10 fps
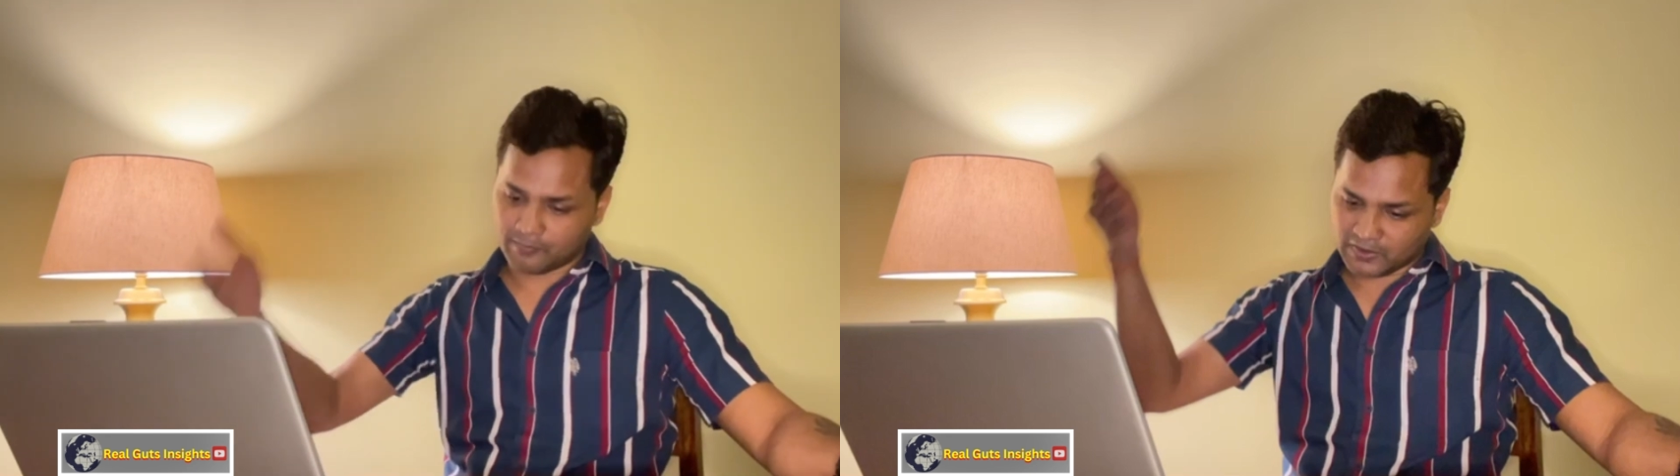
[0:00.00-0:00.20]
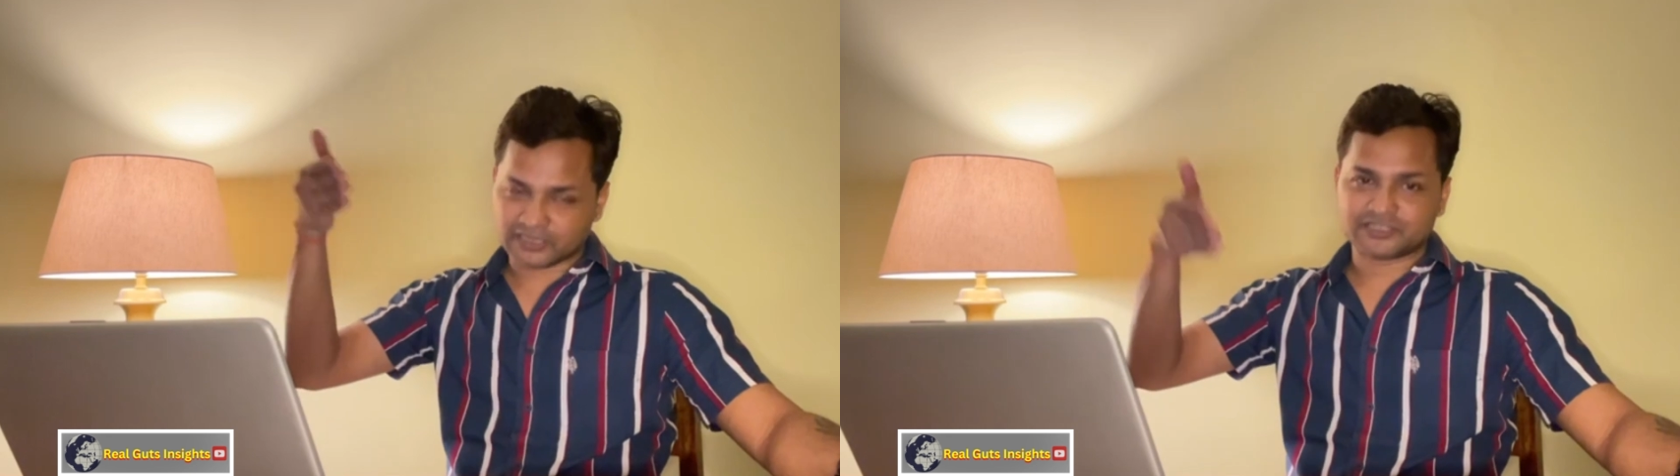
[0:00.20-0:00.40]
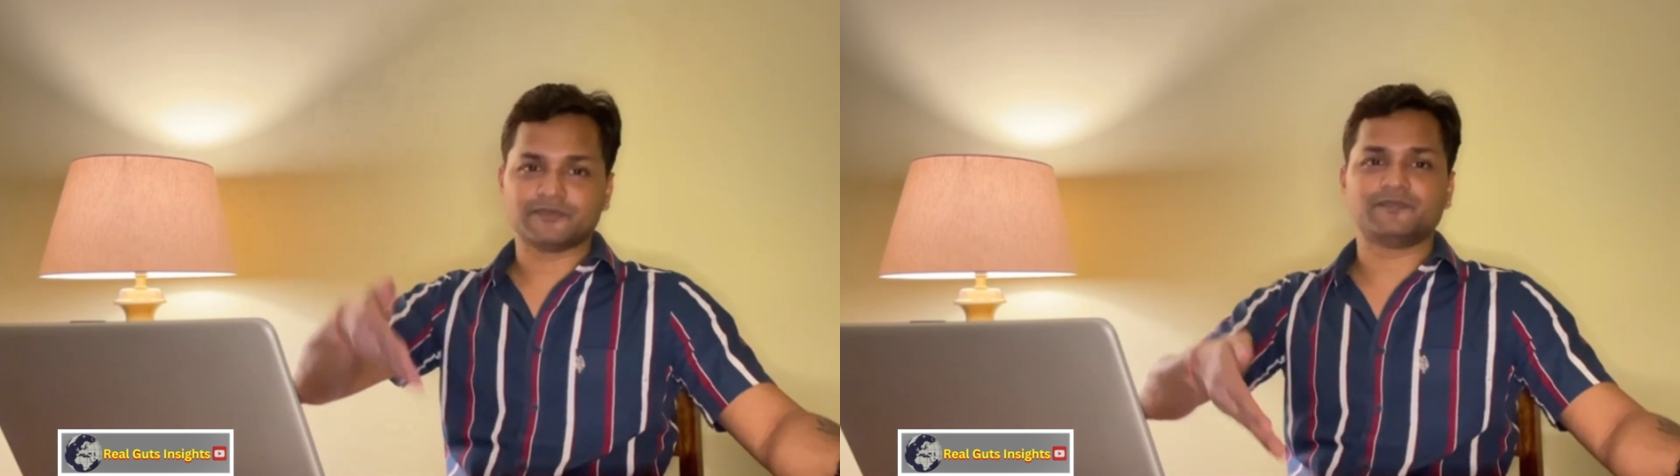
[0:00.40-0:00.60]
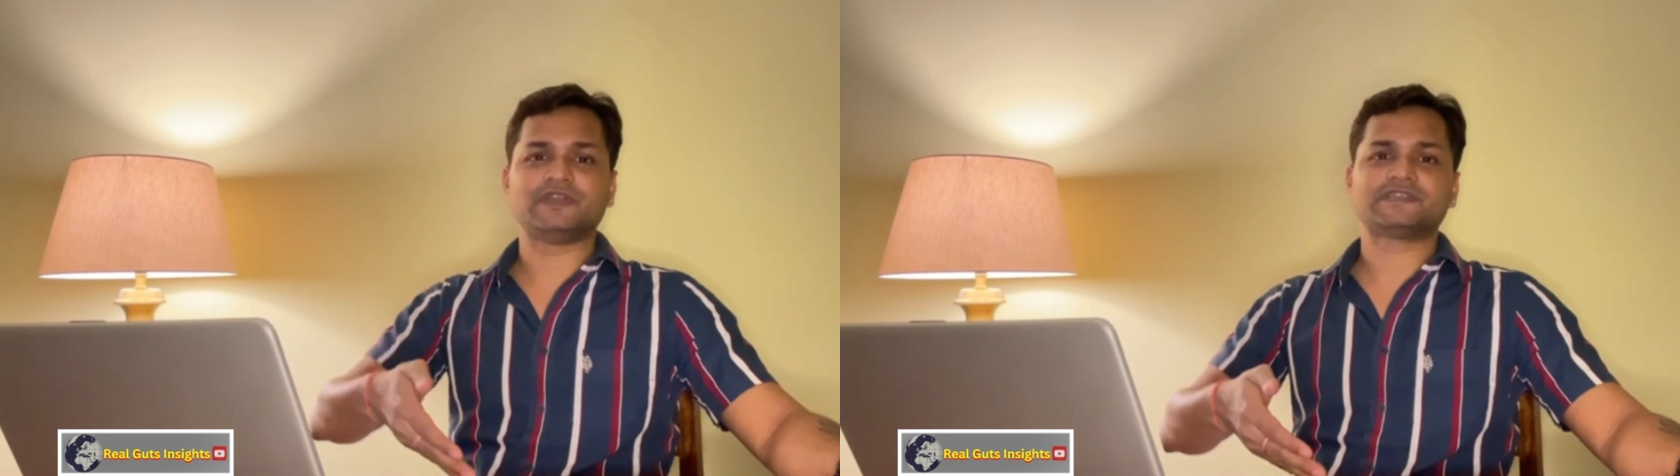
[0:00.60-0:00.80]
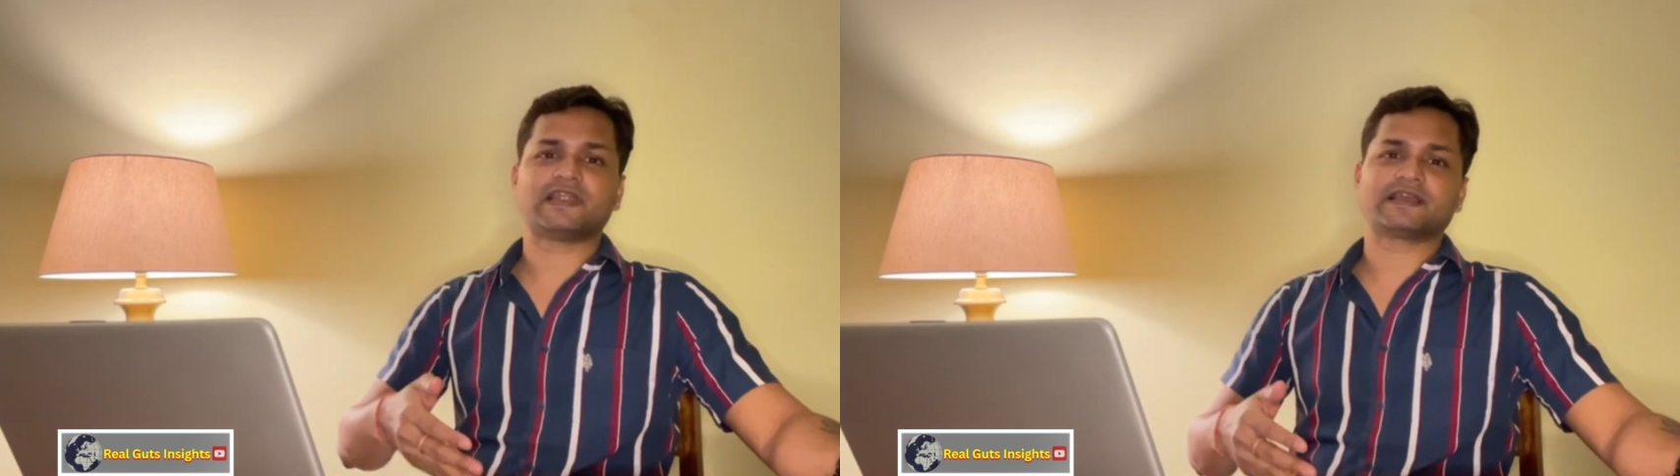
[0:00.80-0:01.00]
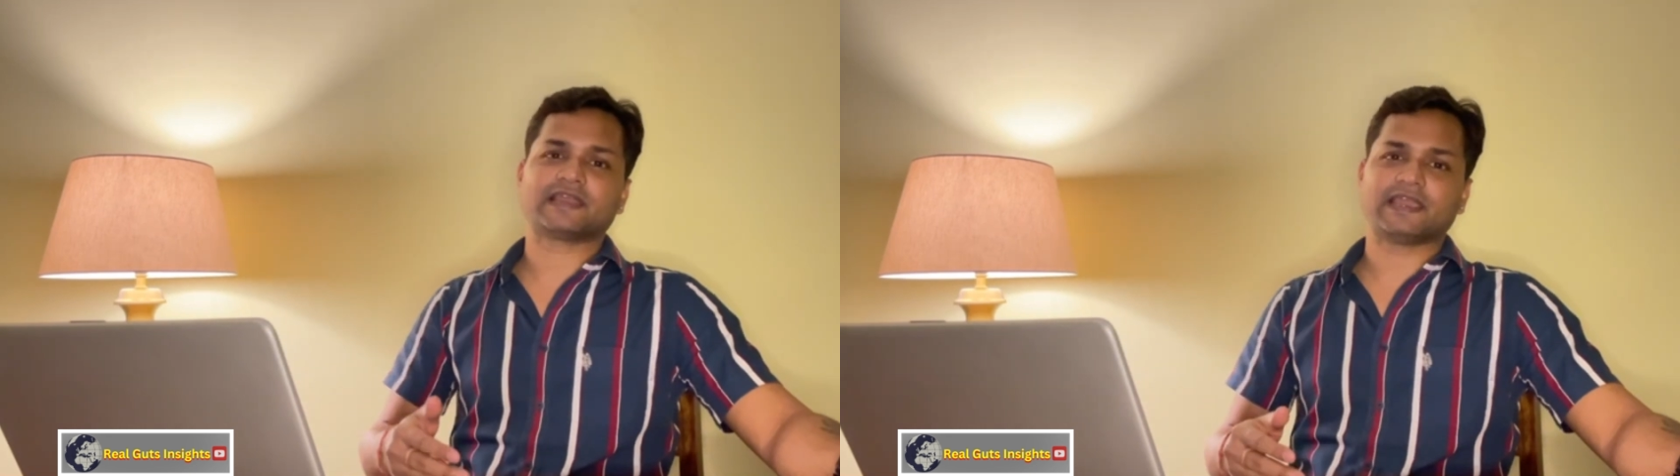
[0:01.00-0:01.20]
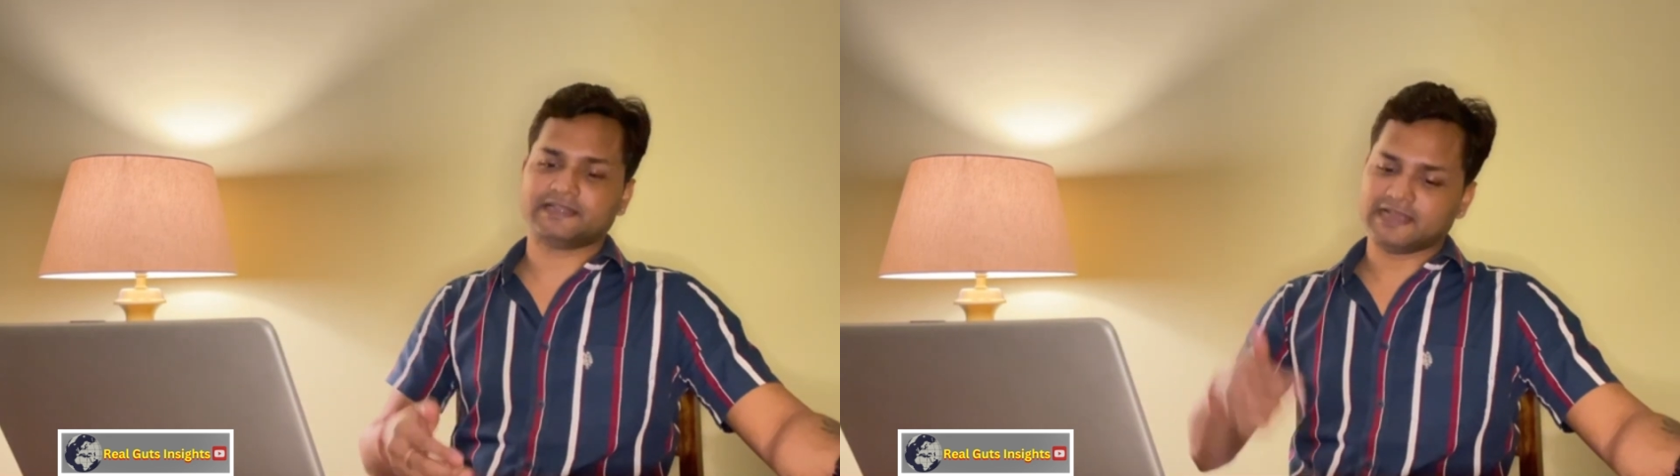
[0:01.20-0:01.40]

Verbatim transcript: अब यहाँ चीफ मिनिस्टर आके कह